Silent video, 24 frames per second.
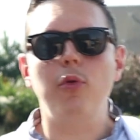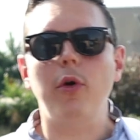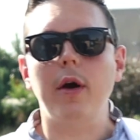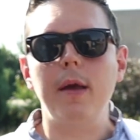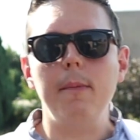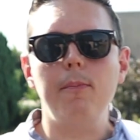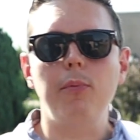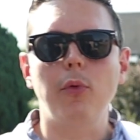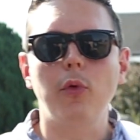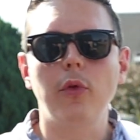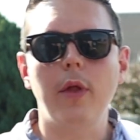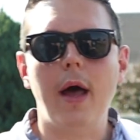pour
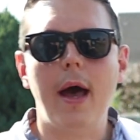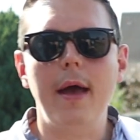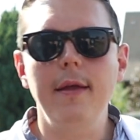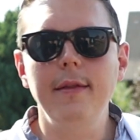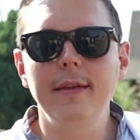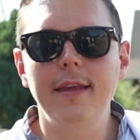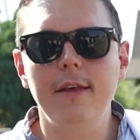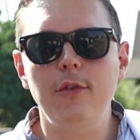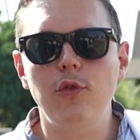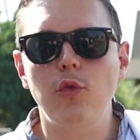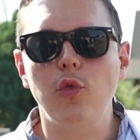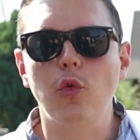répondre à
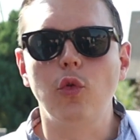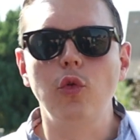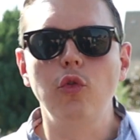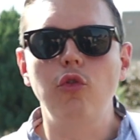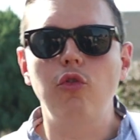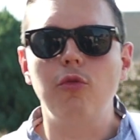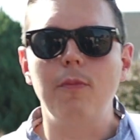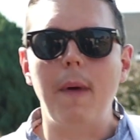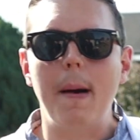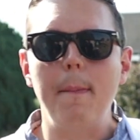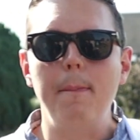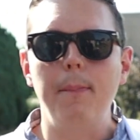une question que
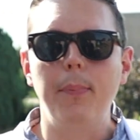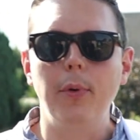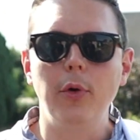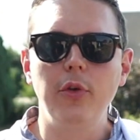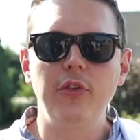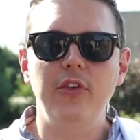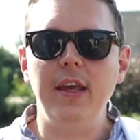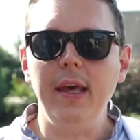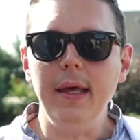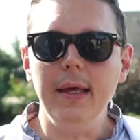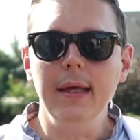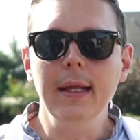tu m'as
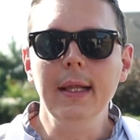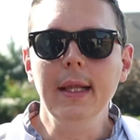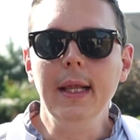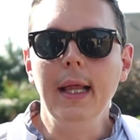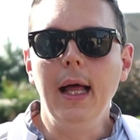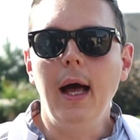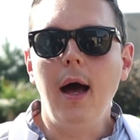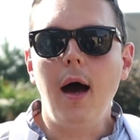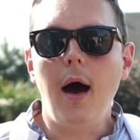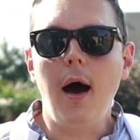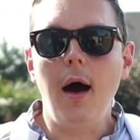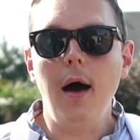posée,
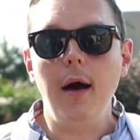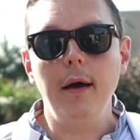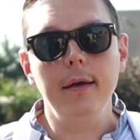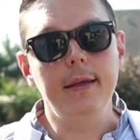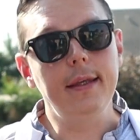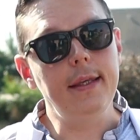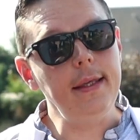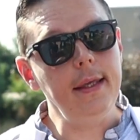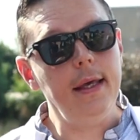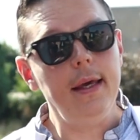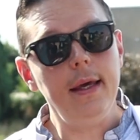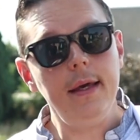euh,
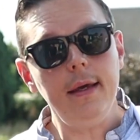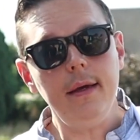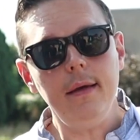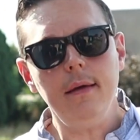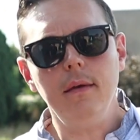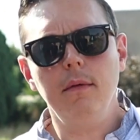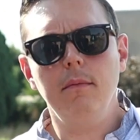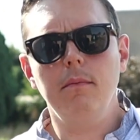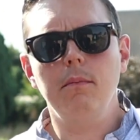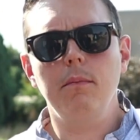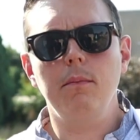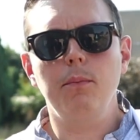qui
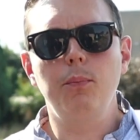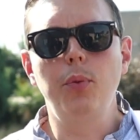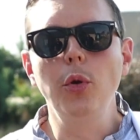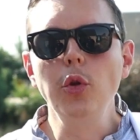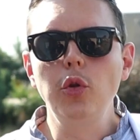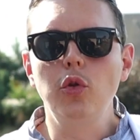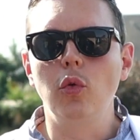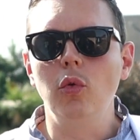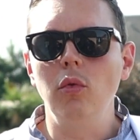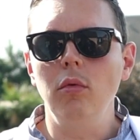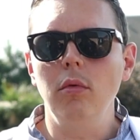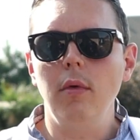est
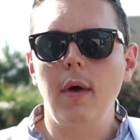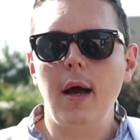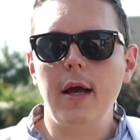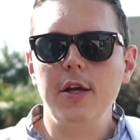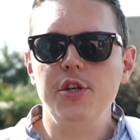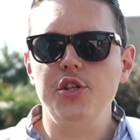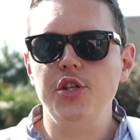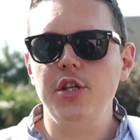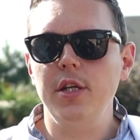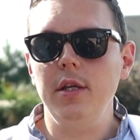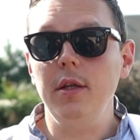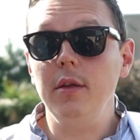peut-on
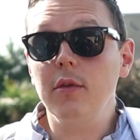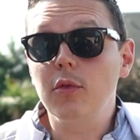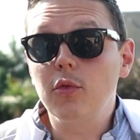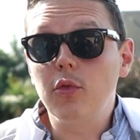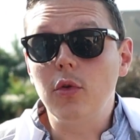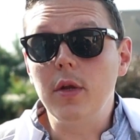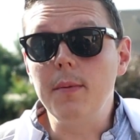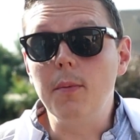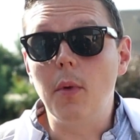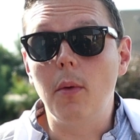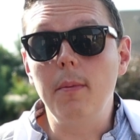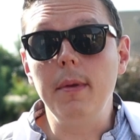acheter
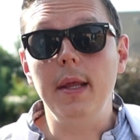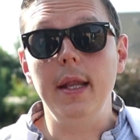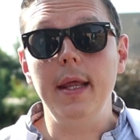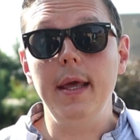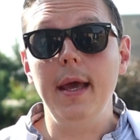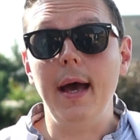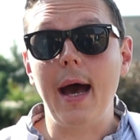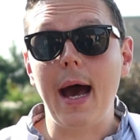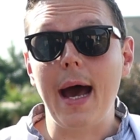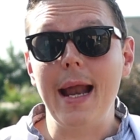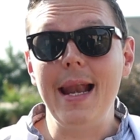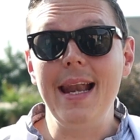de
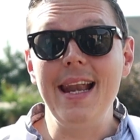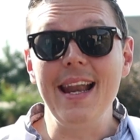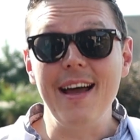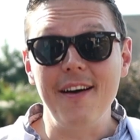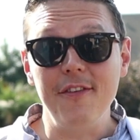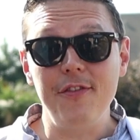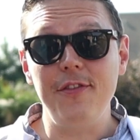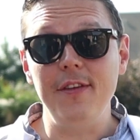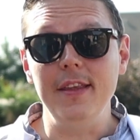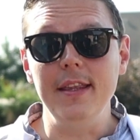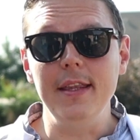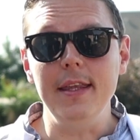l'immobilier à
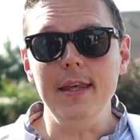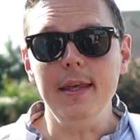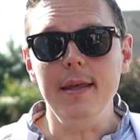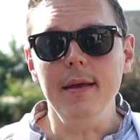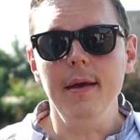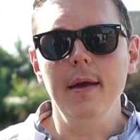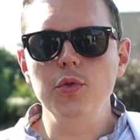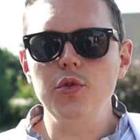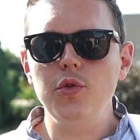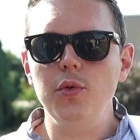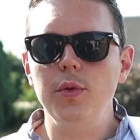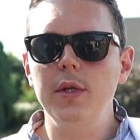l'infini
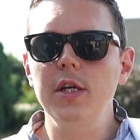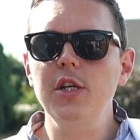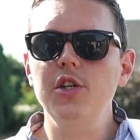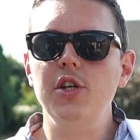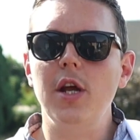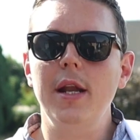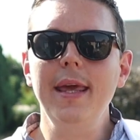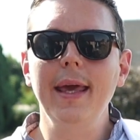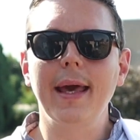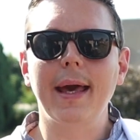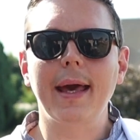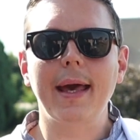Je me suis dit que
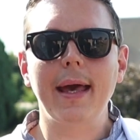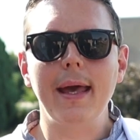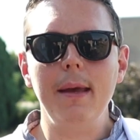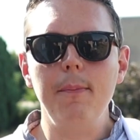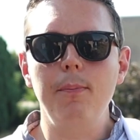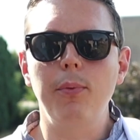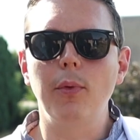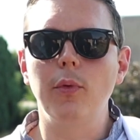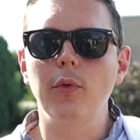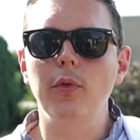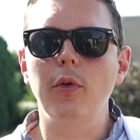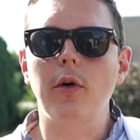j'allais y
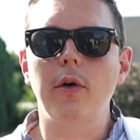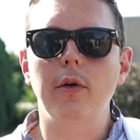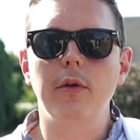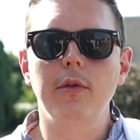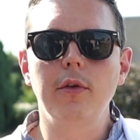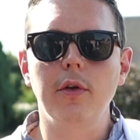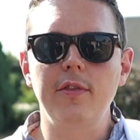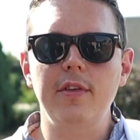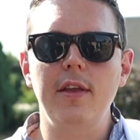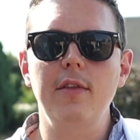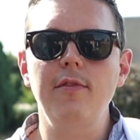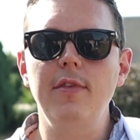répondre
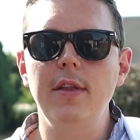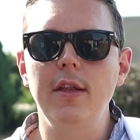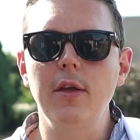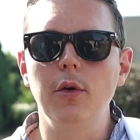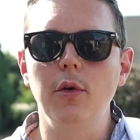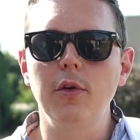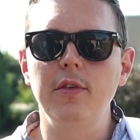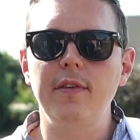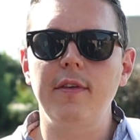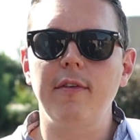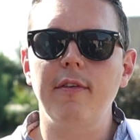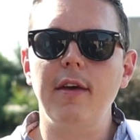dans cette
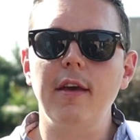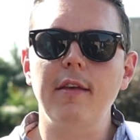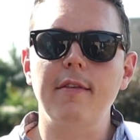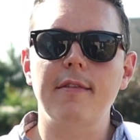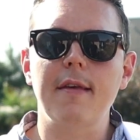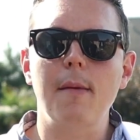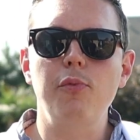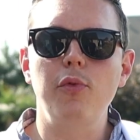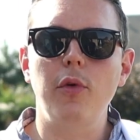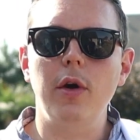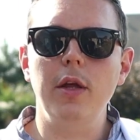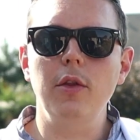vidéo. C'est vrai que
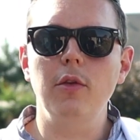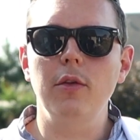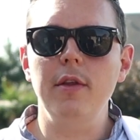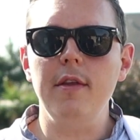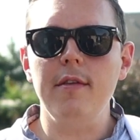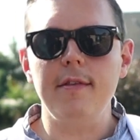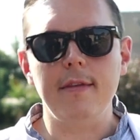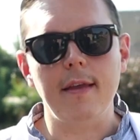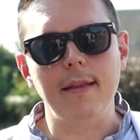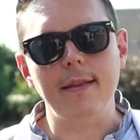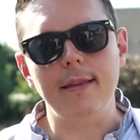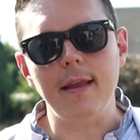ça pourrait
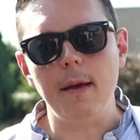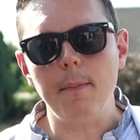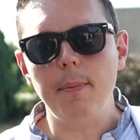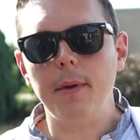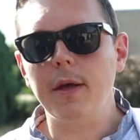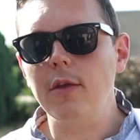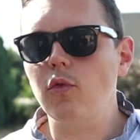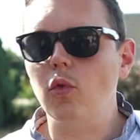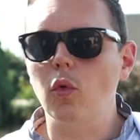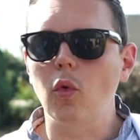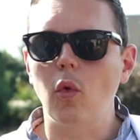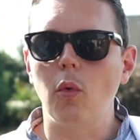donner cette
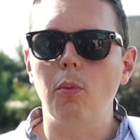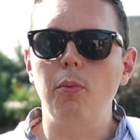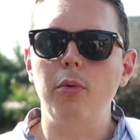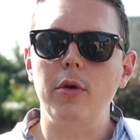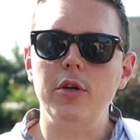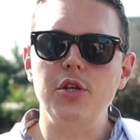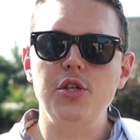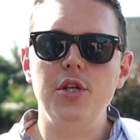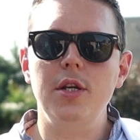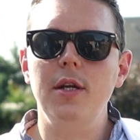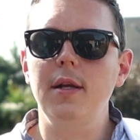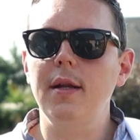impression qu'on
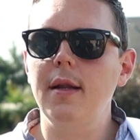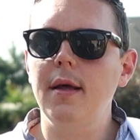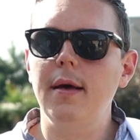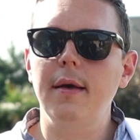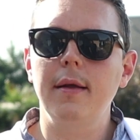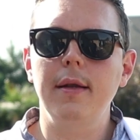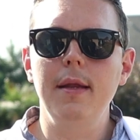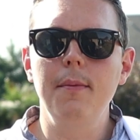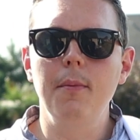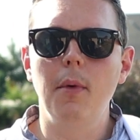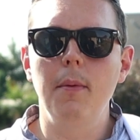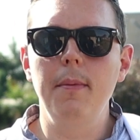peut acheter
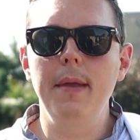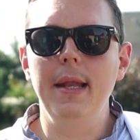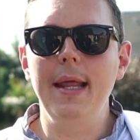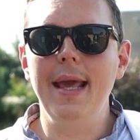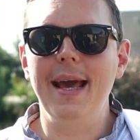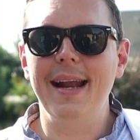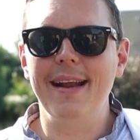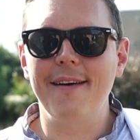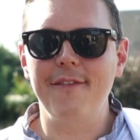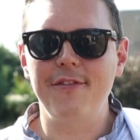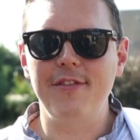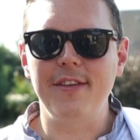de
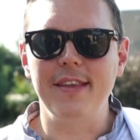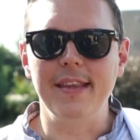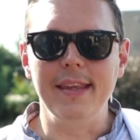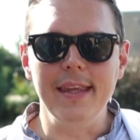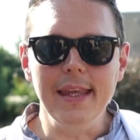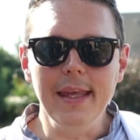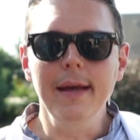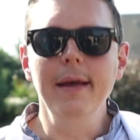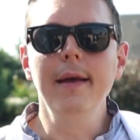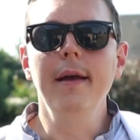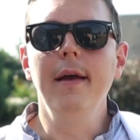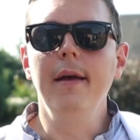l'immobilier à
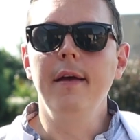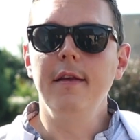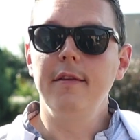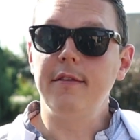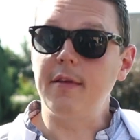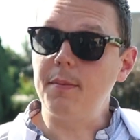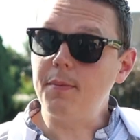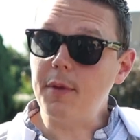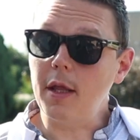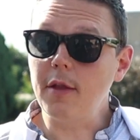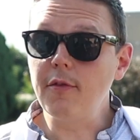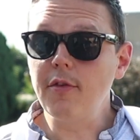l'infini.
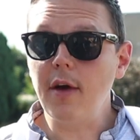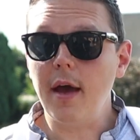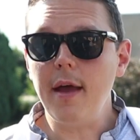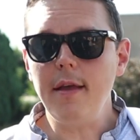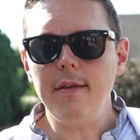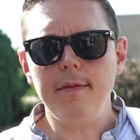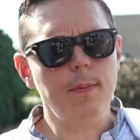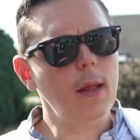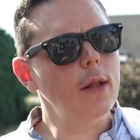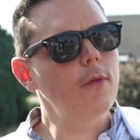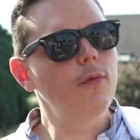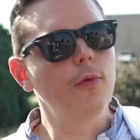C'est peut-être
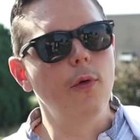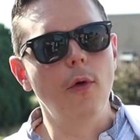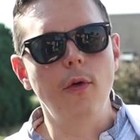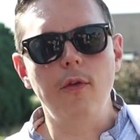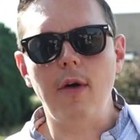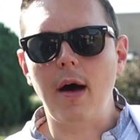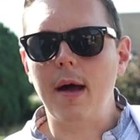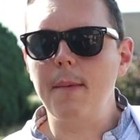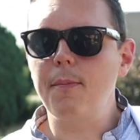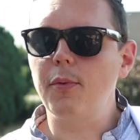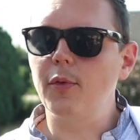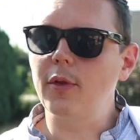vrai, c'est peut-être faux.
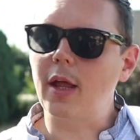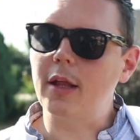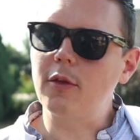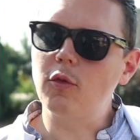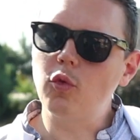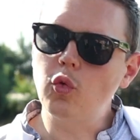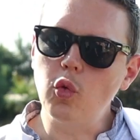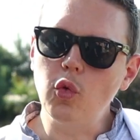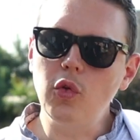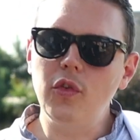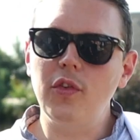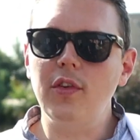On va répondre à
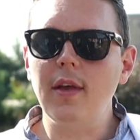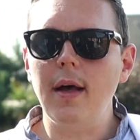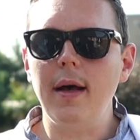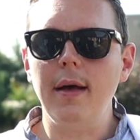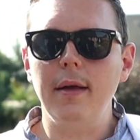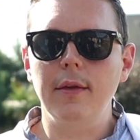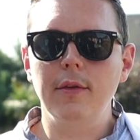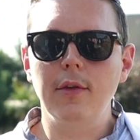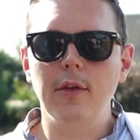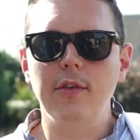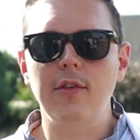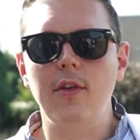tout
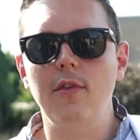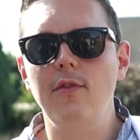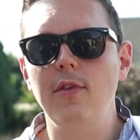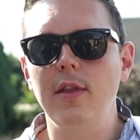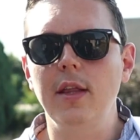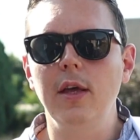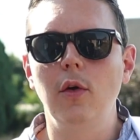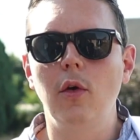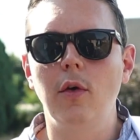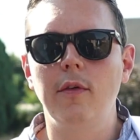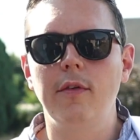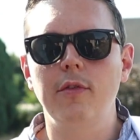ça dans cette
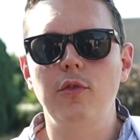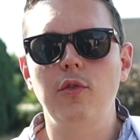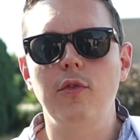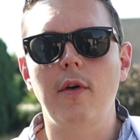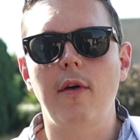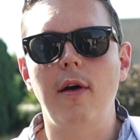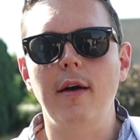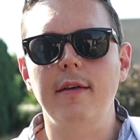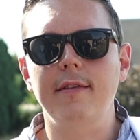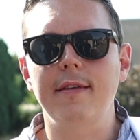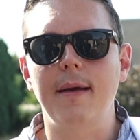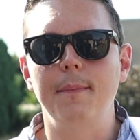vidéo. Tu
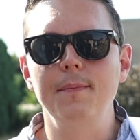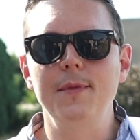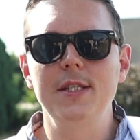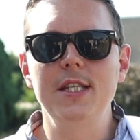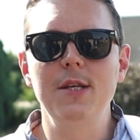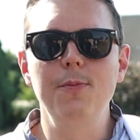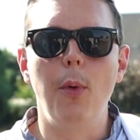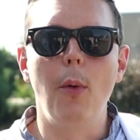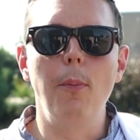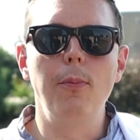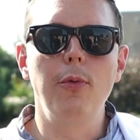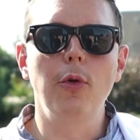vas voir que c'est un
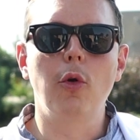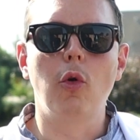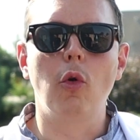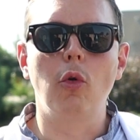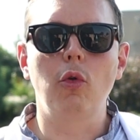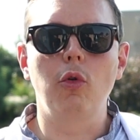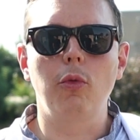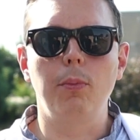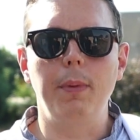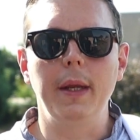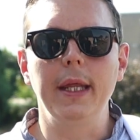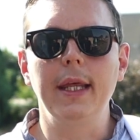petit peu plus
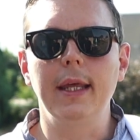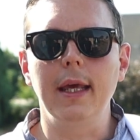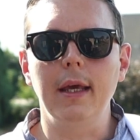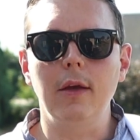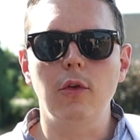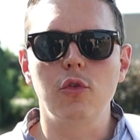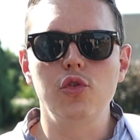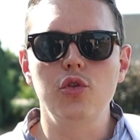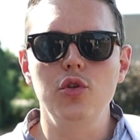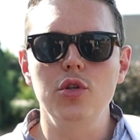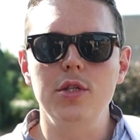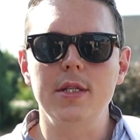compliqué
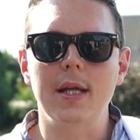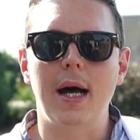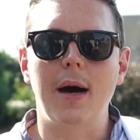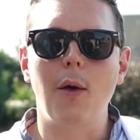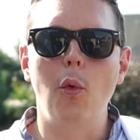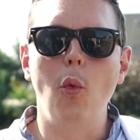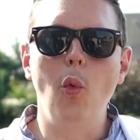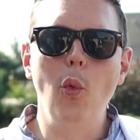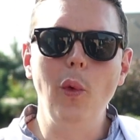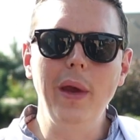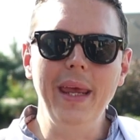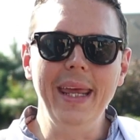que juste
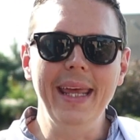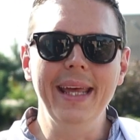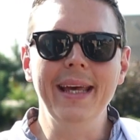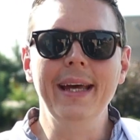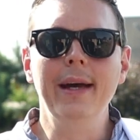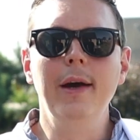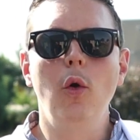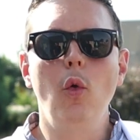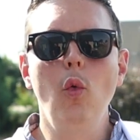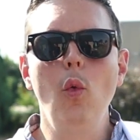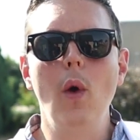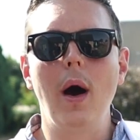un oui
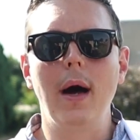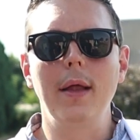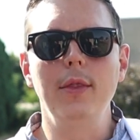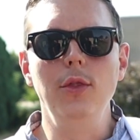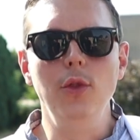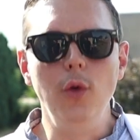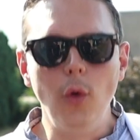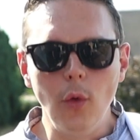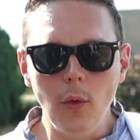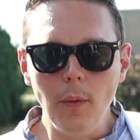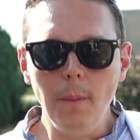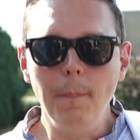ou un
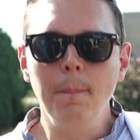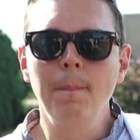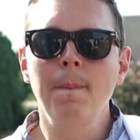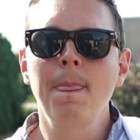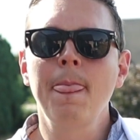non.